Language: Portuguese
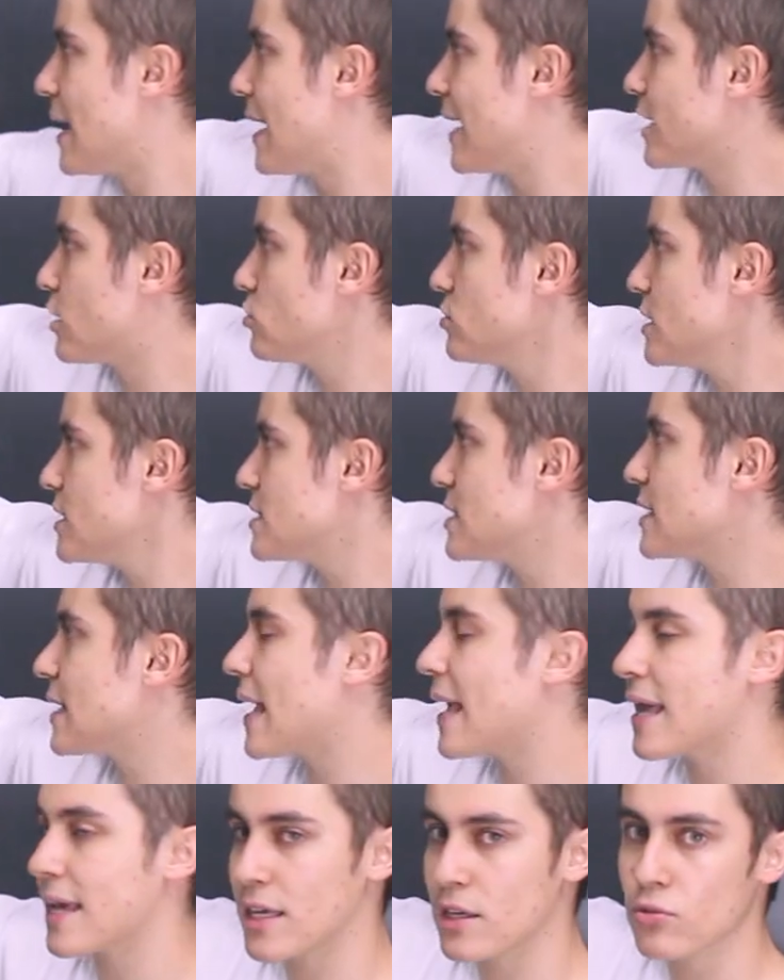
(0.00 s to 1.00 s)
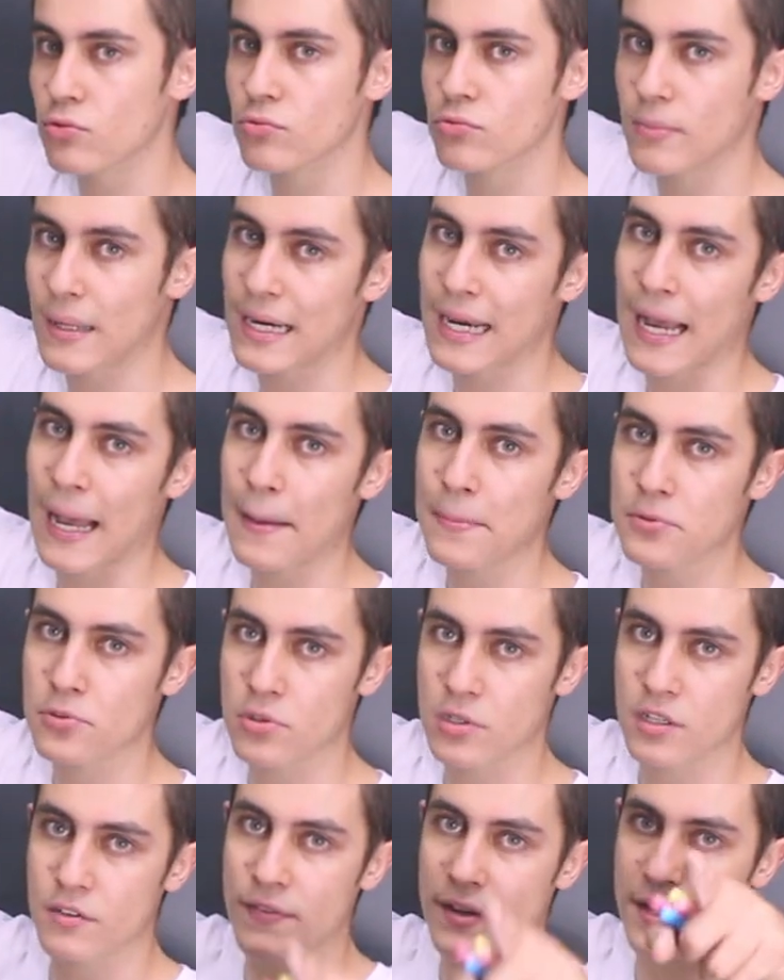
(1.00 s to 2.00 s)
Aí que eu desenhei aqui uma
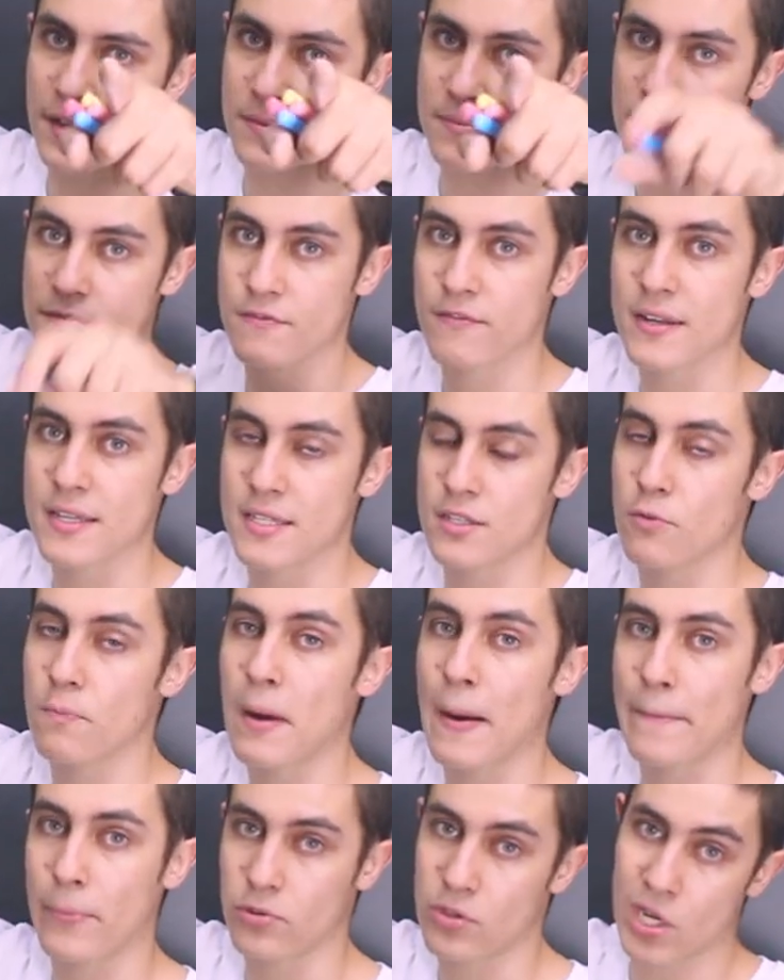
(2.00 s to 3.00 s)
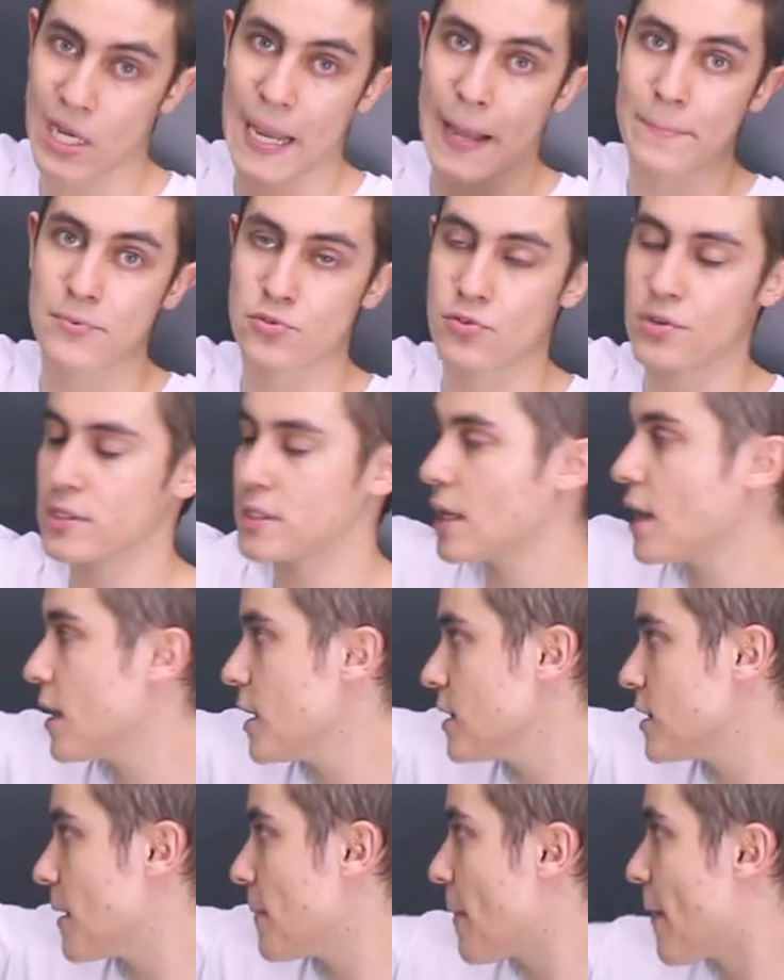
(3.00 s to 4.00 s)
cápsula que vai fazer o papel da cápsula que tem
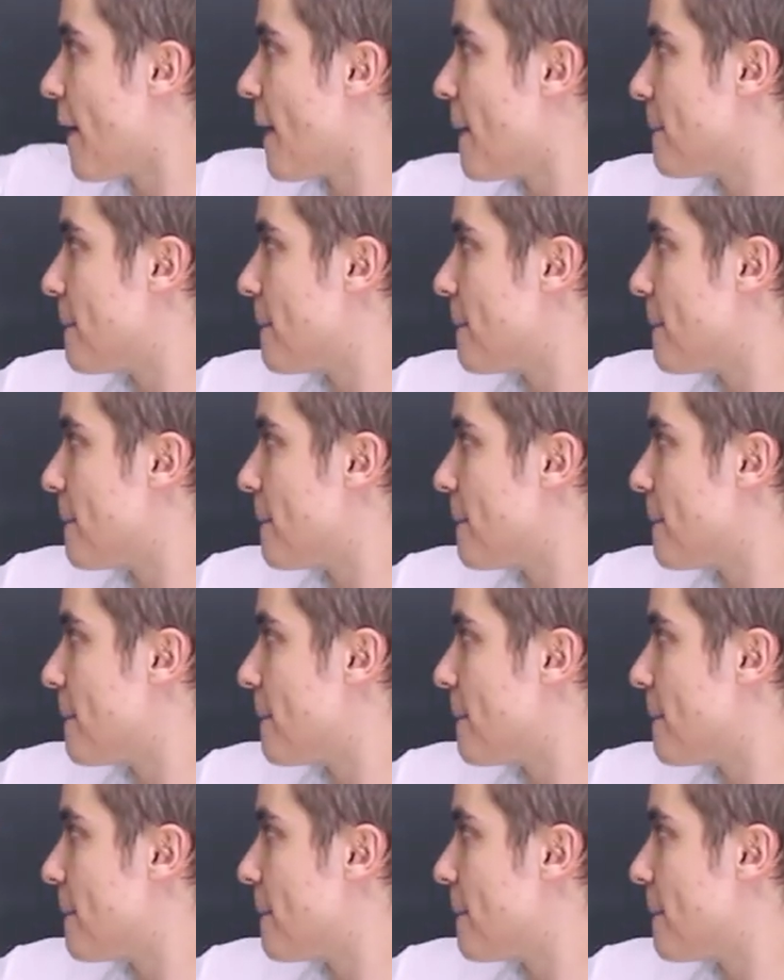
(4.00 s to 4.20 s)
aí, né?